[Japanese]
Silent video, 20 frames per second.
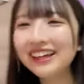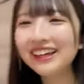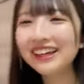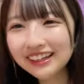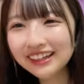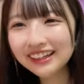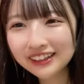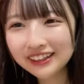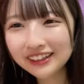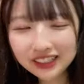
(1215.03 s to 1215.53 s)
て
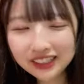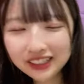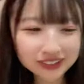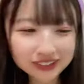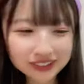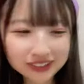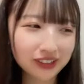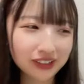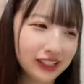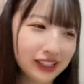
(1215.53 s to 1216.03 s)
た
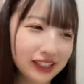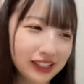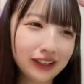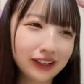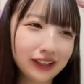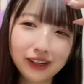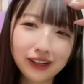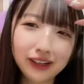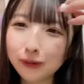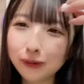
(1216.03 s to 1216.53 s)

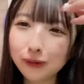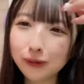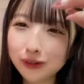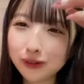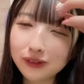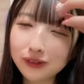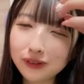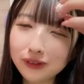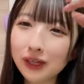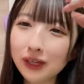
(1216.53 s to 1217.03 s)
嘘えめっ
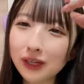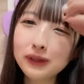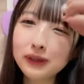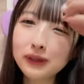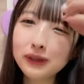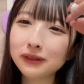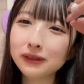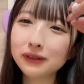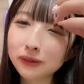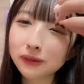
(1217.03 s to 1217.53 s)
ちゃ
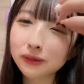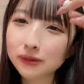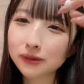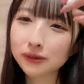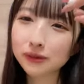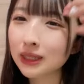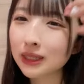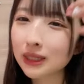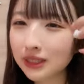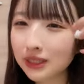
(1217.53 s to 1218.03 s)
いいやと思わ
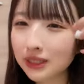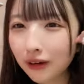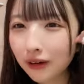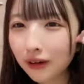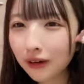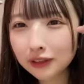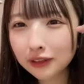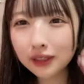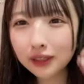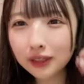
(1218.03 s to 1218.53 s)
れてるやん
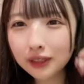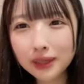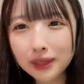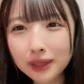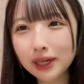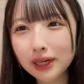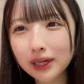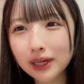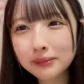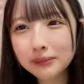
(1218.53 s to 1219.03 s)
俺
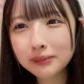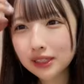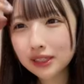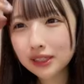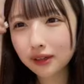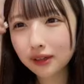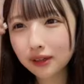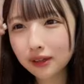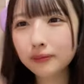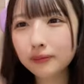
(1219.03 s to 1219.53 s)
K2 やと思って
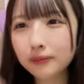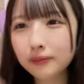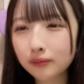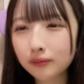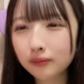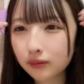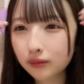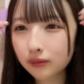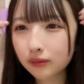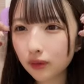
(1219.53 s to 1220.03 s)
たわ
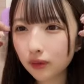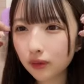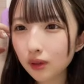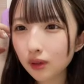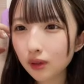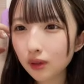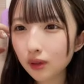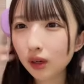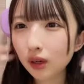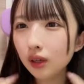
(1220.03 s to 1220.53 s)

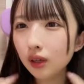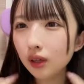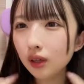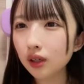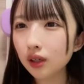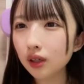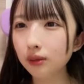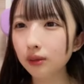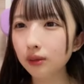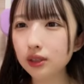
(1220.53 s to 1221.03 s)
そう
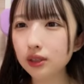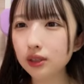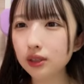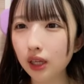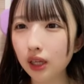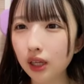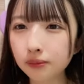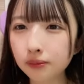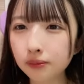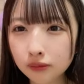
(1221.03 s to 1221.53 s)
自分の
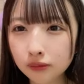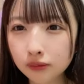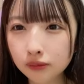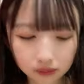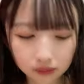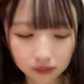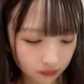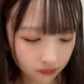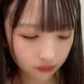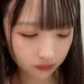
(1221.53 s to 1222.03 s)
願望な
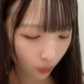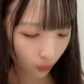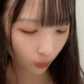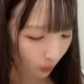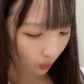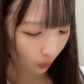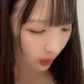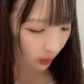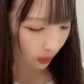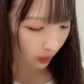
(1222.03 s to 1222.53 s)
だけだけど
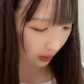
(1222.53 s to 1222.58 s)
さ